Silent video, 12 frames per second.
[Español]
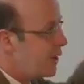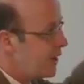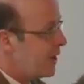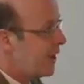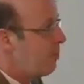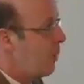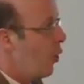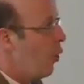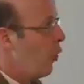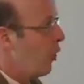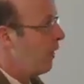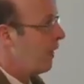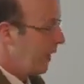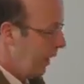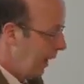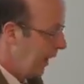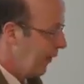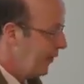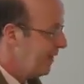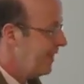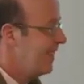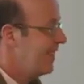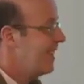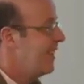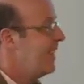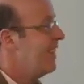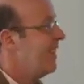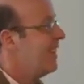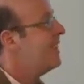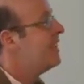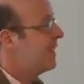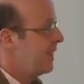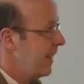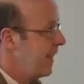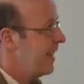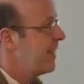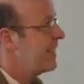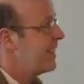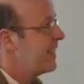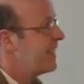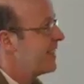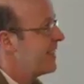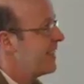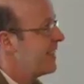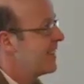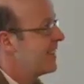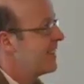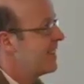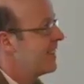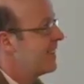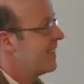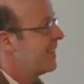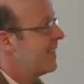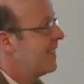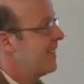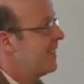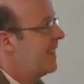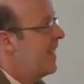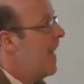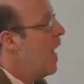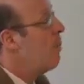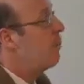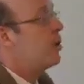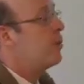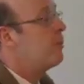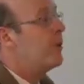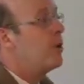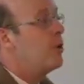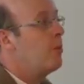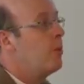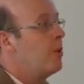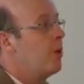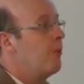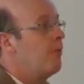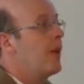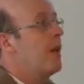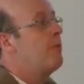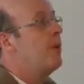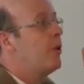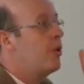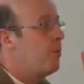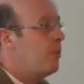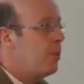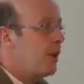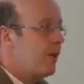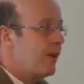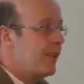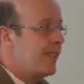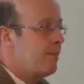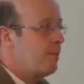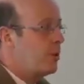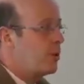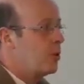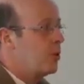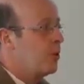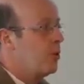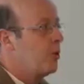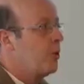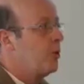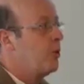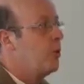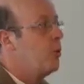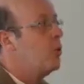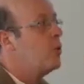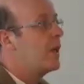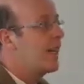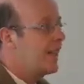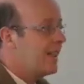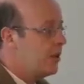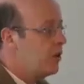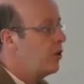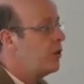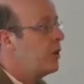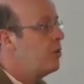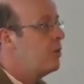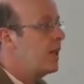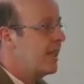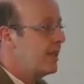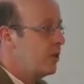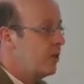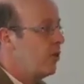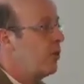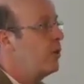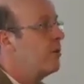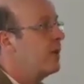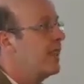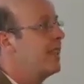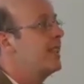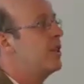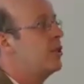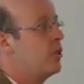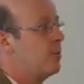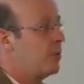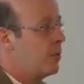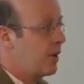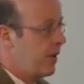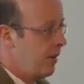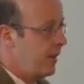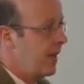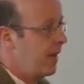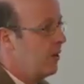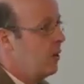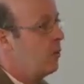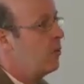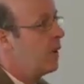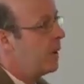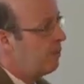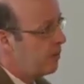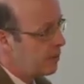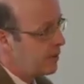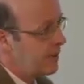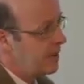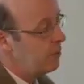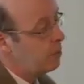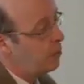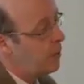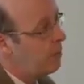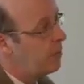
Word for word: y siguen mejor, claro. Herrero sí, sí, sí. Y lo que uno le queda es. Pero, pero no puedo. camino pero no puedo hacer tampoco de un caso o de un paciente yo no puedo hacer una hipótesis, bueno, una